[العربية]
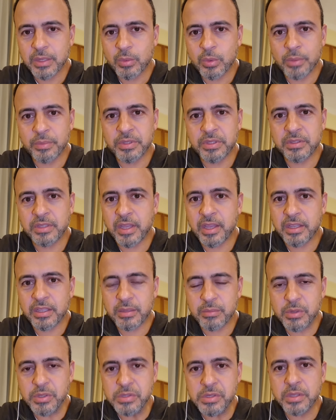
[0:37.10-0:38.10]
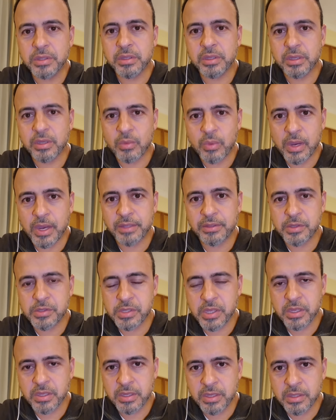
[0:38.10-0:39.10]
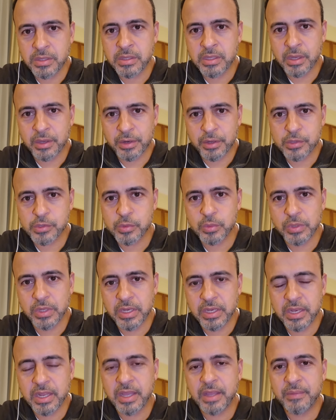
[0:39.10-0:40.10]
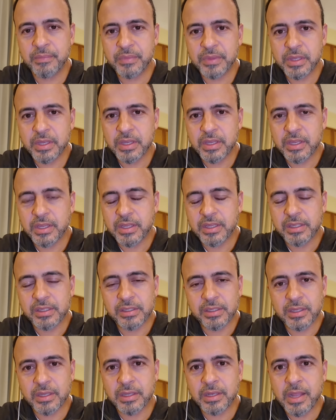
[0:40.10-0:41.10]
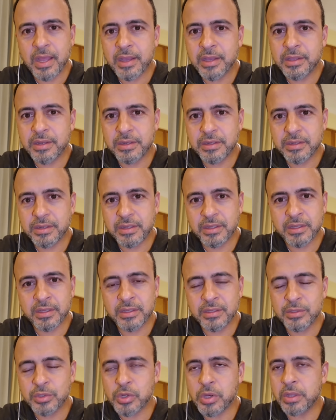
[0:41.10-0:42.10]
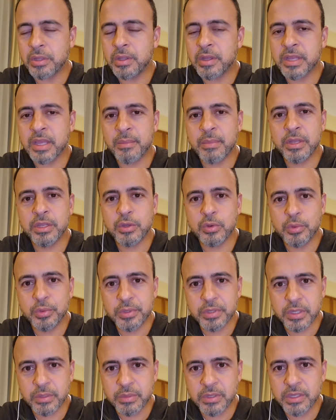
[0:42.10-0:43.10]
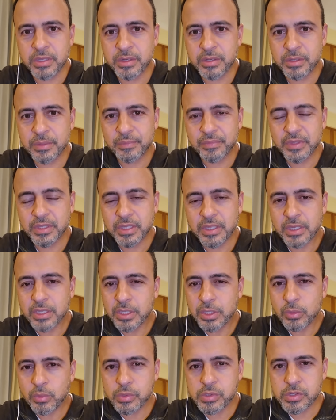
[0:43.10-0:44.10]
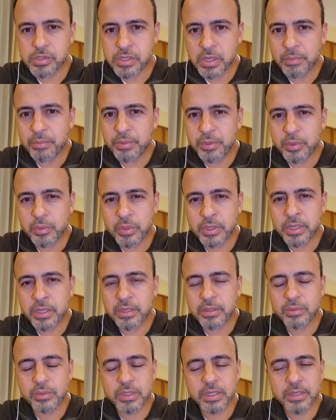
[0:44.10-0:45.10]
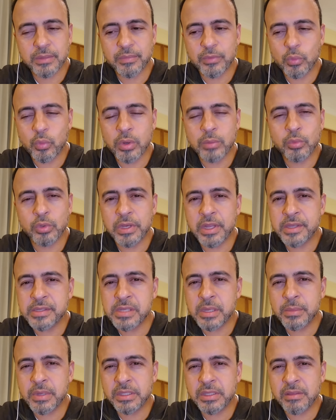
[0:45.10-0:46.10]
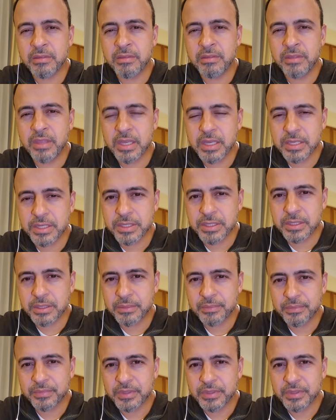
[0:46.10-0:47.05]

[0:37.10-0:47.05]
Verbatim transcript: وبالتالي بصدق وعد سيدنا رسول الله آه، الأجر آه، إن شاء الله كمان يكون كبير والصبر وملازمة الذكر